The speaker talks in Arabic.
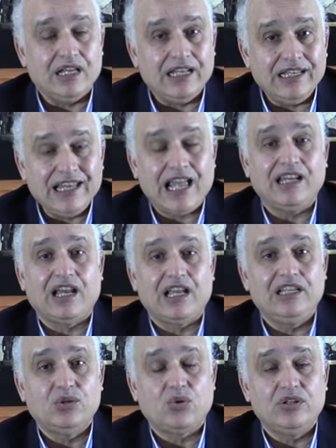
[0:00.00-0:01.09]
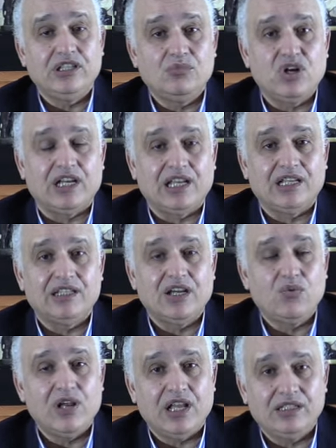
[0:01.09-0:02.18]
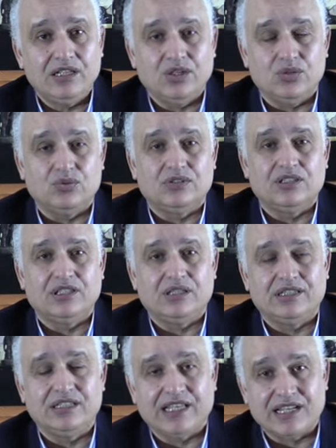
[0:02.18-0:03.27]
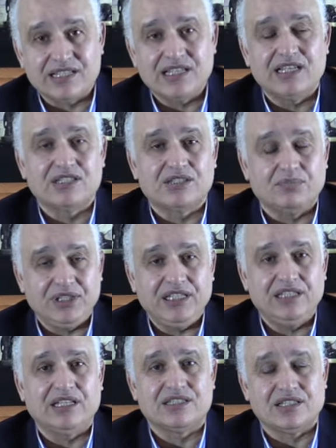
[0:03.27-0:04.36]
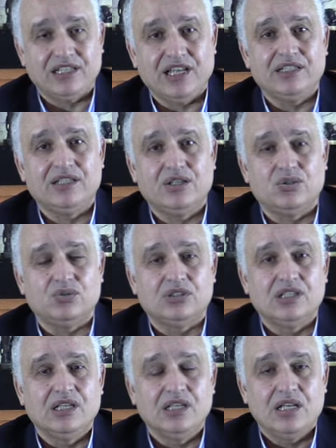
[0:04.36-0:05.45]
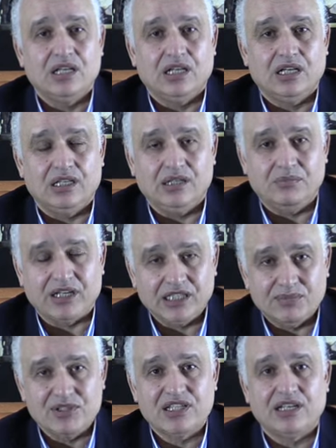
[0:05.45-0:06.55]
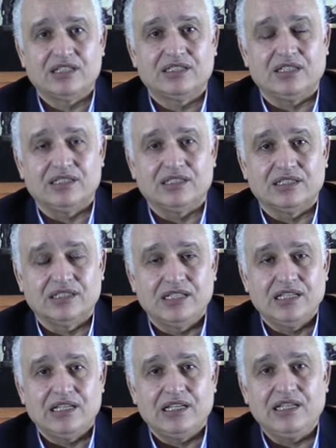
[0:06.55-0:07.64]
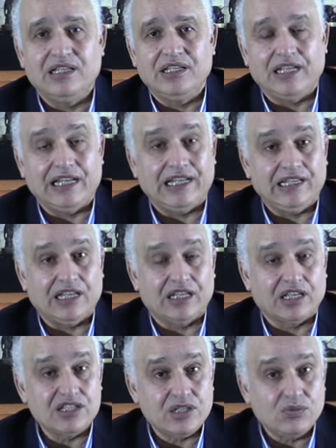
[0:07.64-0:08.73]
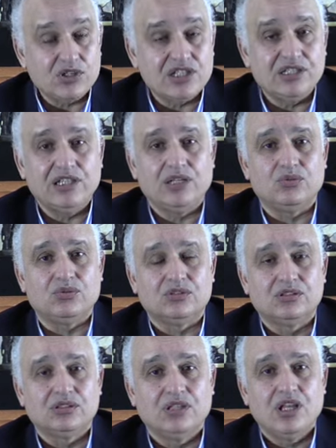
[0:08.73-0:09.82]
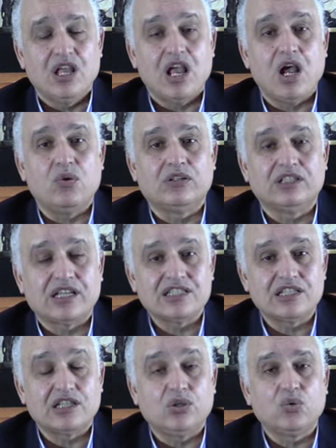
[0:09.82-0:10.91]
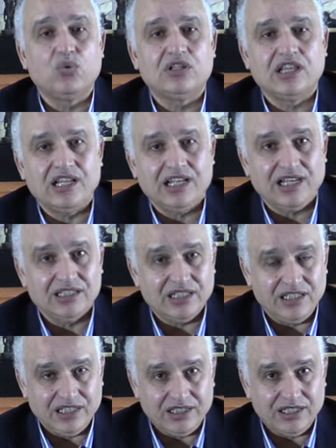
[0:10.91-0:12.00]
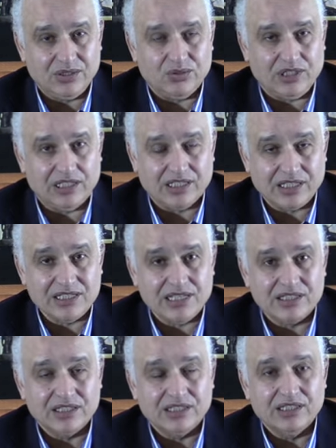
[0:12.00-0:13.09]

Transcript: العلاقه اللي قلنا المؤكده هو انه الدراسات بينت على انه المريض بالسرطان اللي الى نقص الوزن ديالو او نقصت الكتله العضليه ديالو اذا نقصت